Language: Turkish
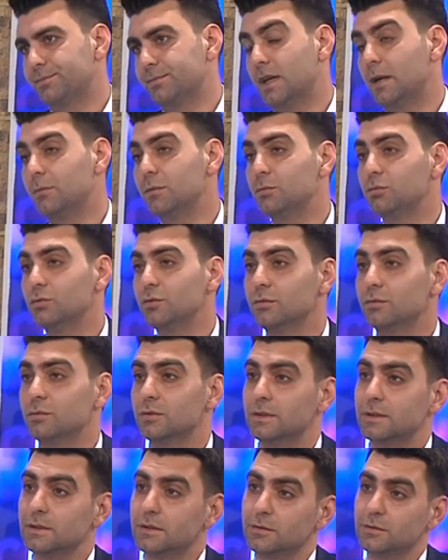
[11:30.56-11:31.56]
Ama bu
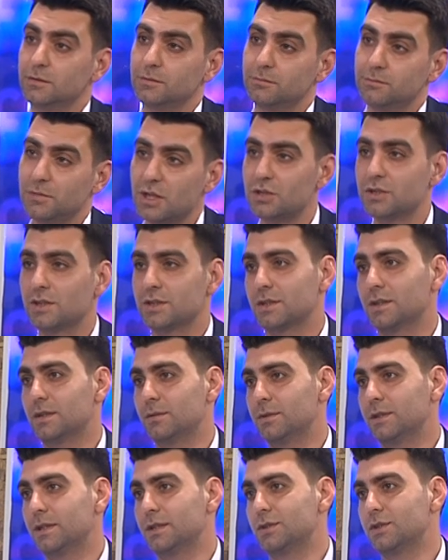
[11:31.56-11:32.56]
5 e, yaş
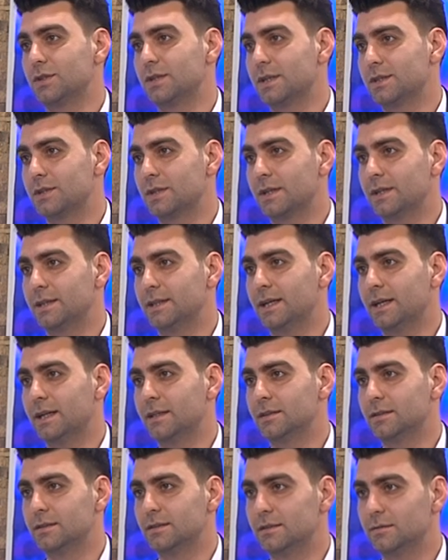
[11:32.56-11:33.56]
arabalar için geçerli.
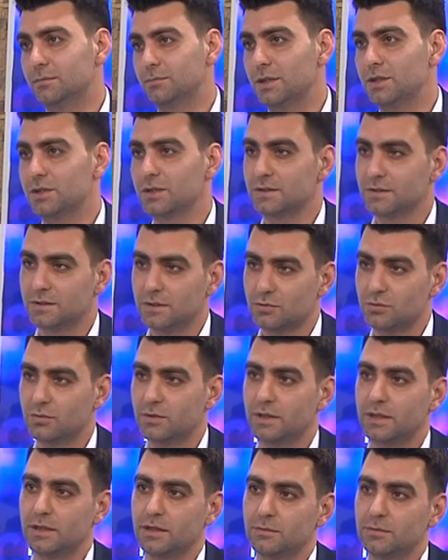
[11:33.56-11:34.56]
Yani 5 yaşından
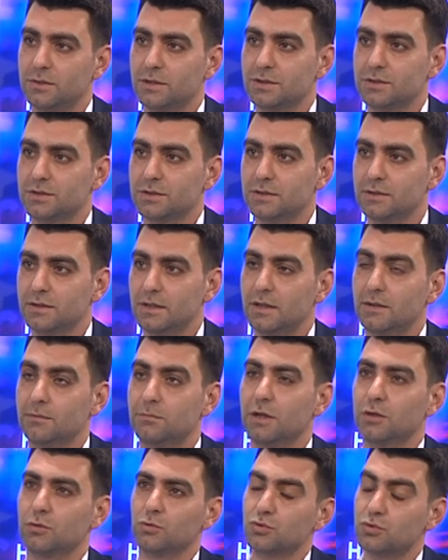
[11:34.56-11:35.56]
sonraki arabalar için
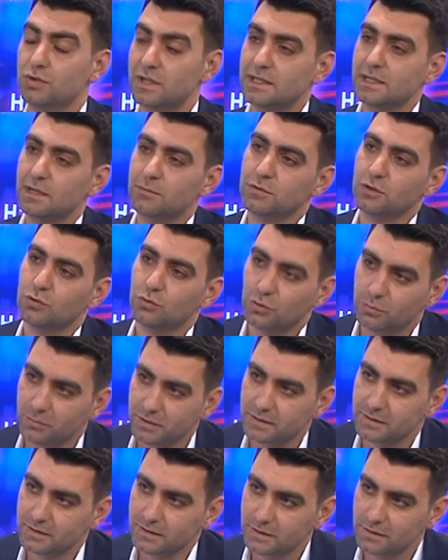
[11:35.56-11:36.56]
pardon 180 bin
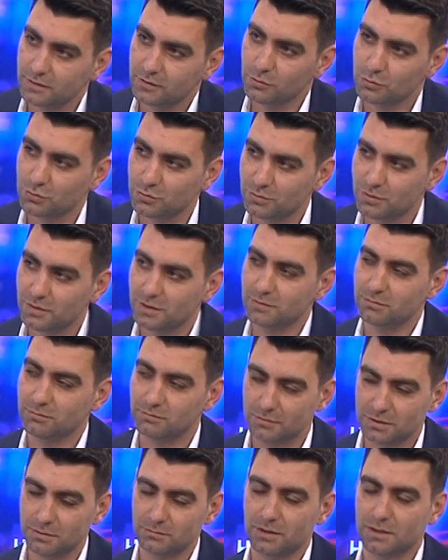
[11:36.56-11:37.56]
kilometre özür dilerim
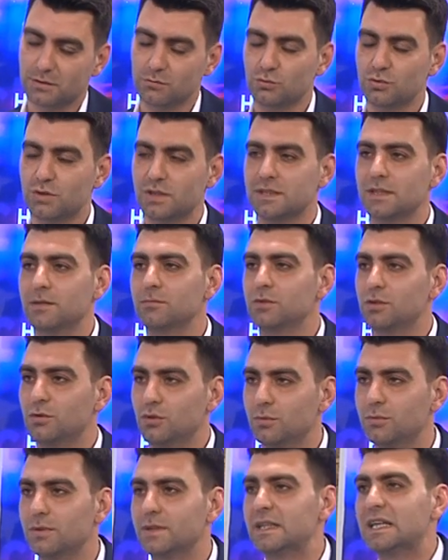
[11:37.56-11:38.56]
şimdi hatırladım. 180 bin
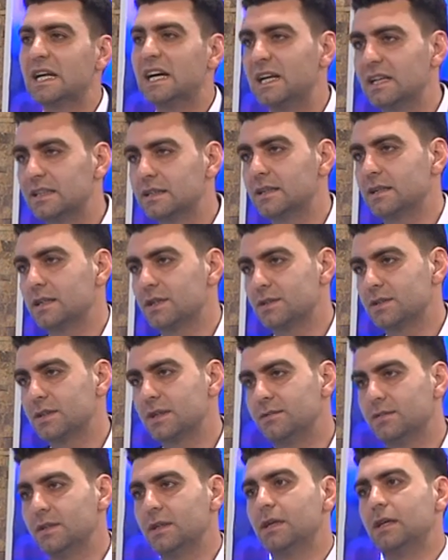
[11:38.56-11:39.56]
kilometre altı
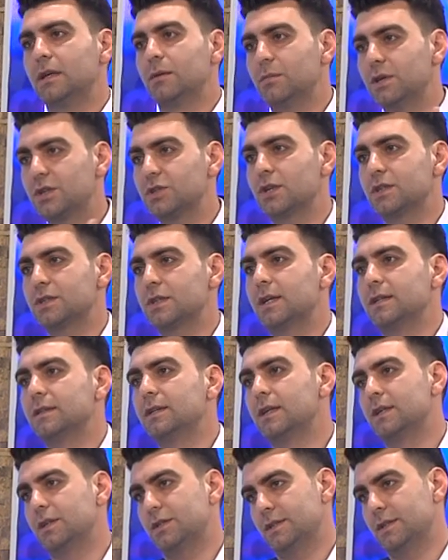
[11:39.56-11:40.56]
araçlar ve 5 yaş
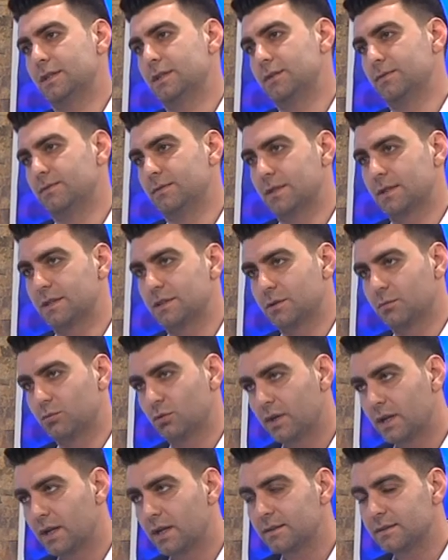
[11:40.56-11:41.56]
altı araçlar için verilecek bu
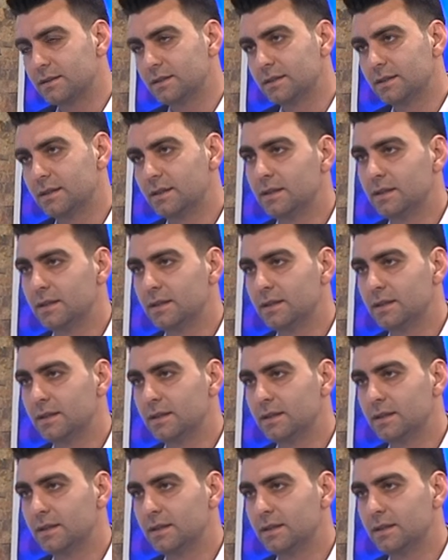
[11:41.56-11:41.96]
garanti.